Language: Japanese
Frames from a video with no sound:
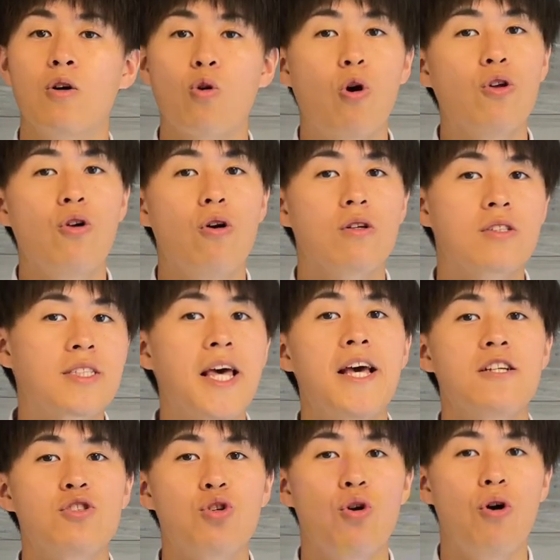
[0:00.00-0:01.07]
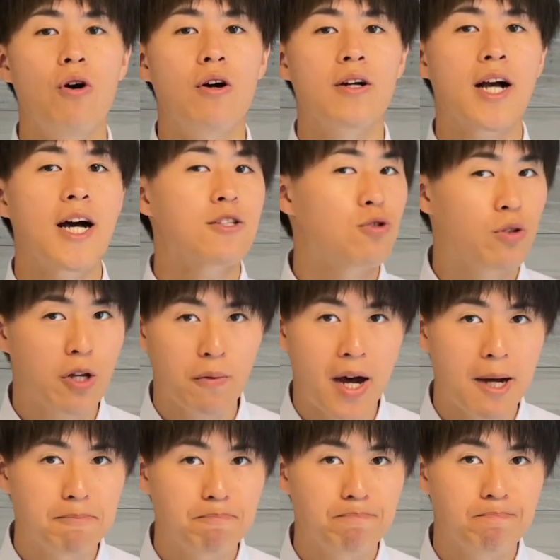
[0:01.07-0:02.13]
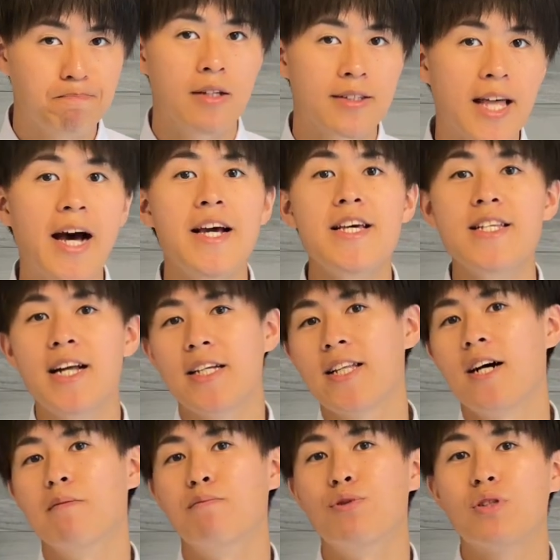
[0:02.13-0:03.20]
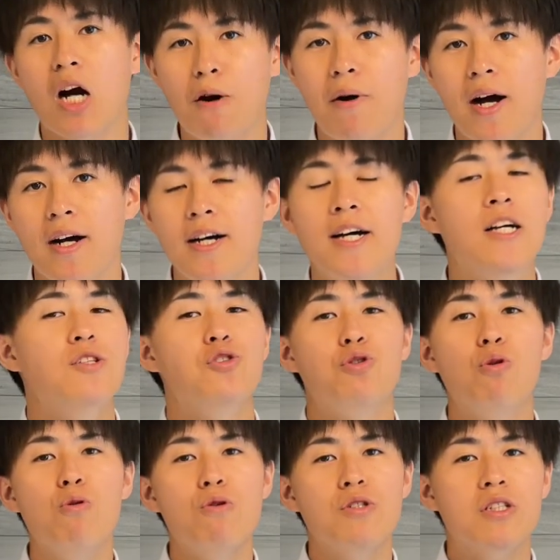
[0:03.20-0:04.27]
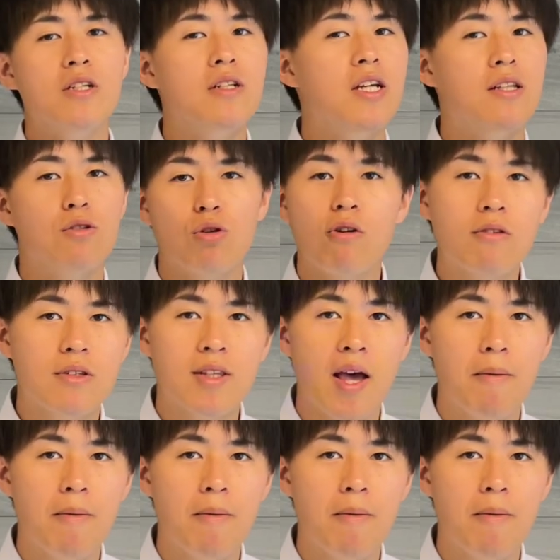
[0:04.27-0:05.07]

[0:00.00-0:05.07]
この聖書箇所では、怠惰な部下は上司にとって